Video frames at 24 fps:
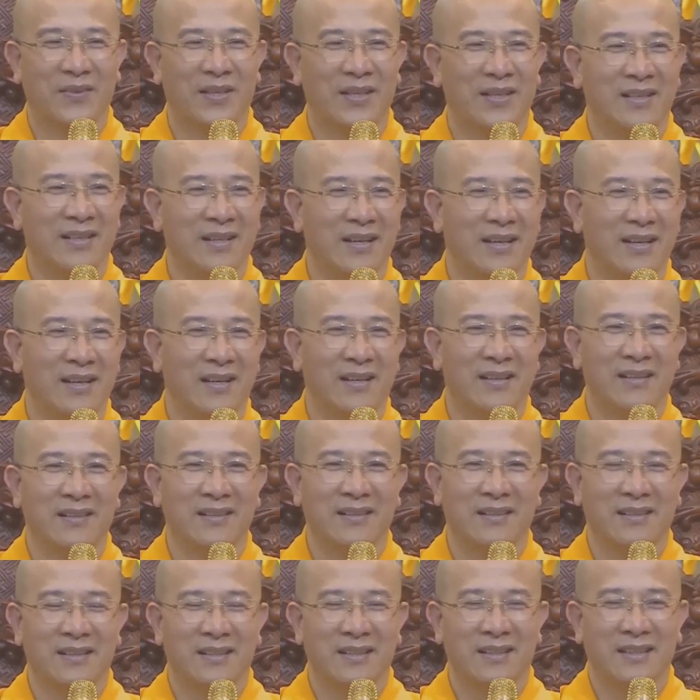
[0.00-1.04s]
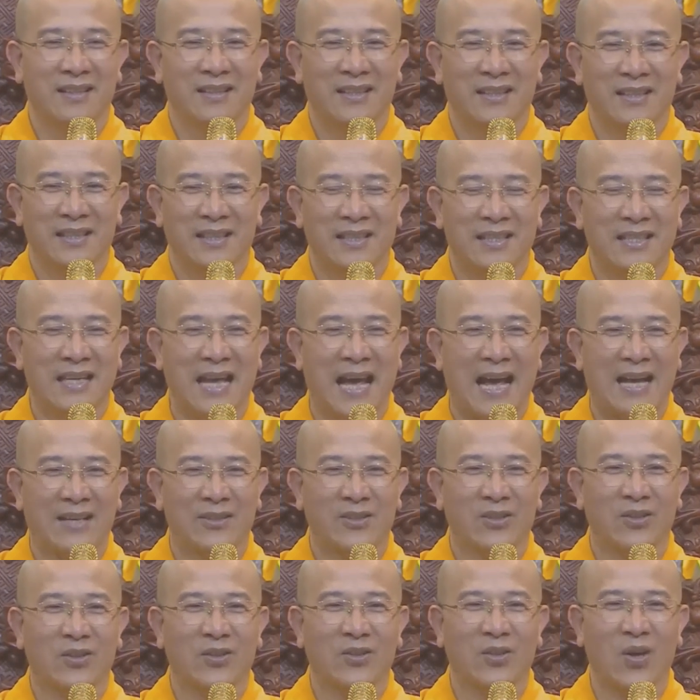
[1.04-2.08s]
thích ở cái nhà
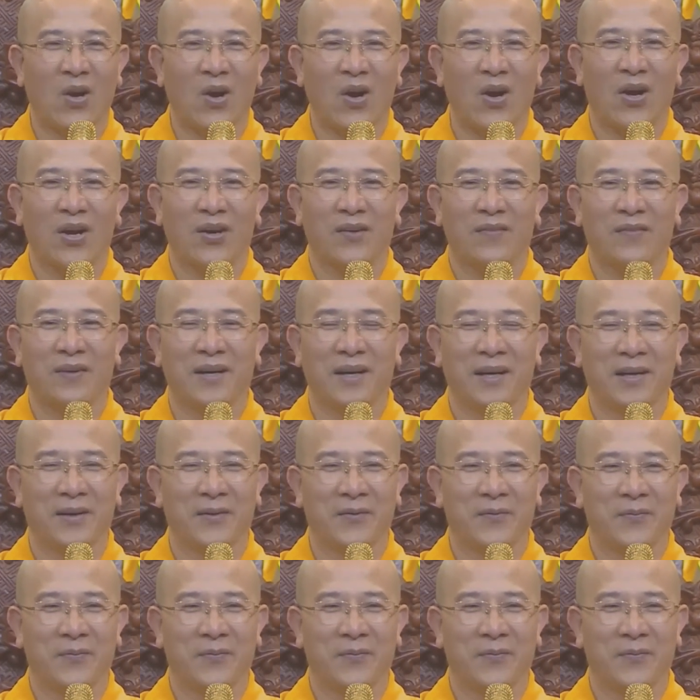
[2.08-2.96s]
cho nó to, phải